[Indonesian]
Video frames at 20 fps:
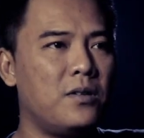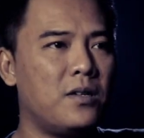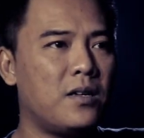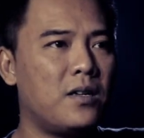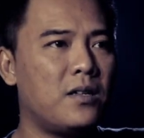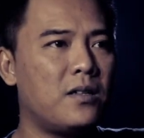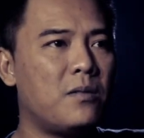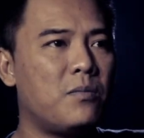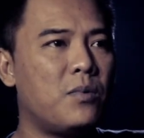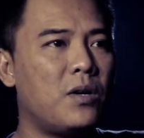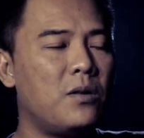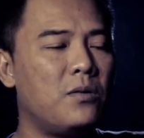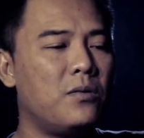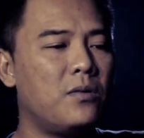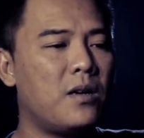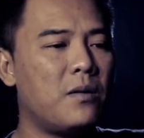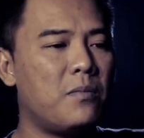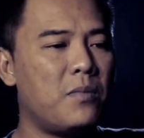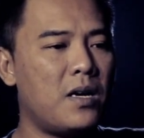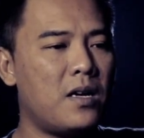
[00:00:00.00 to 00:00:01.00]
ya kata Pak
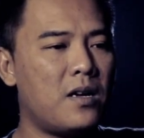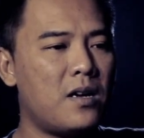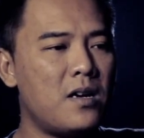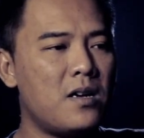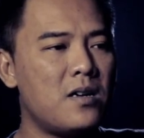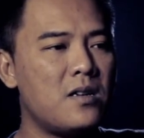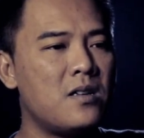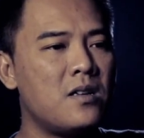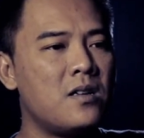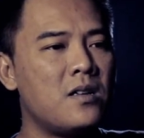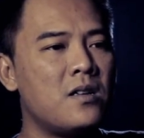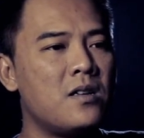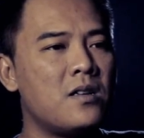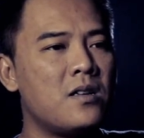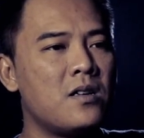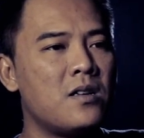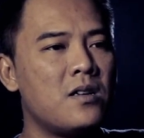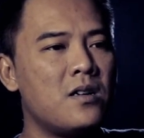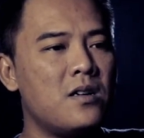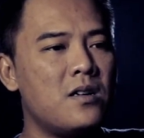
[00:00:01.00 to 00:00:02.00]
Lurah parah
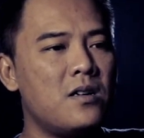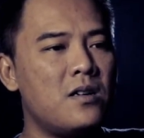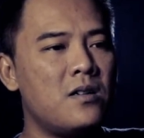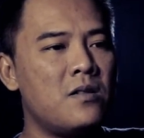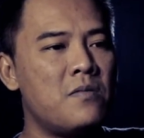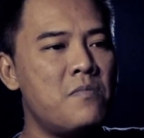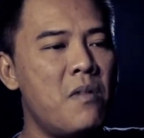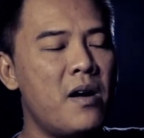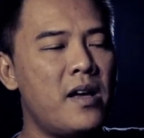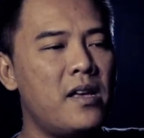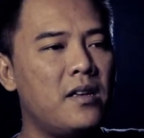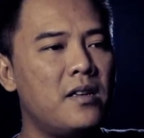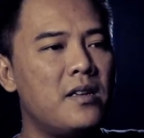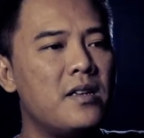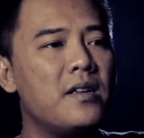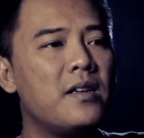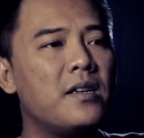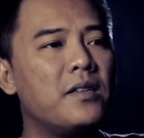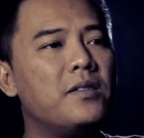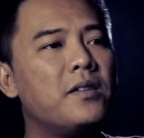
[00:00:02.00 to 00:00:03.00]
uh, baik
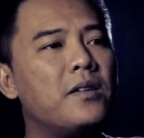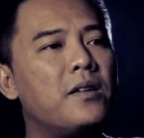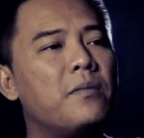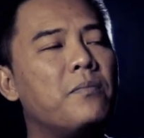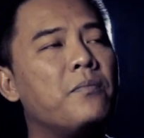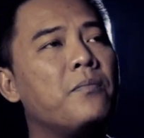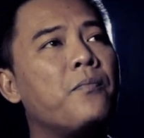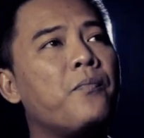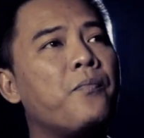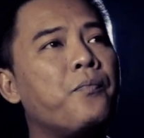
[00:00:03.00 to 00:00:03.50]
gini aja Rip